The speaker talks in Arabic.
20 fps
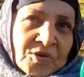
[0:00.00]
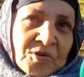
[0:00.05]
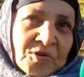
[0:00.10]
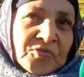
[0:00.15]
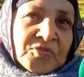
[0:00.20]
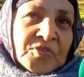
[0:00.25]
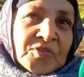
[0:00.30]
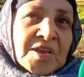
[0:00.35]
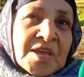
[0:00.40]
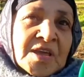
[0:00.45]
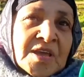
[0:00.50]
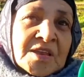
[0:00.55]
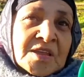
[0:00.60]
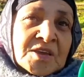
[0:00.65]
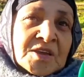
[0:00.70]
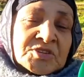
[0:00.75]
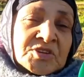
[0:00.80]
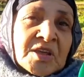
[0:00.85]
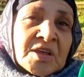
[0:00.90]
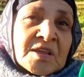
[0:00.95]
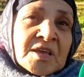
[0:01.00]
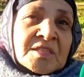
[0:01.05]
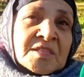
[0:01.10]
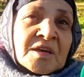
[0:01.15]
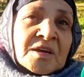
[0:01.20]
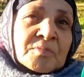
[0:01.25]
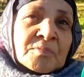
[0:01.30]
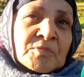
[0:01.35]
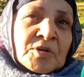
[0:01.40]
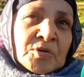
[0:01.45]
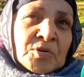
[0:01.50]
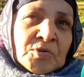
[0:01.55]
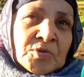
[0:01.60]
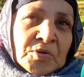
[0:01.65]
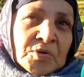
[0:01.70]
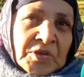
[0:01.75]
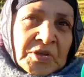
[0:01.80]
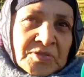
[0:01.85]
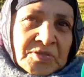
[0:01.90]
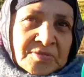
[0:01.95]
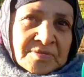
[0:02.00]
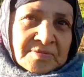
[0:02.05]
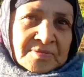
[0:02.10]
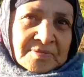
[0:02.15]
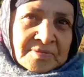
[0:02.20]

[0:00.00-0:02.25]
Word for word: وفي الليل اش قال هذاك مغروقين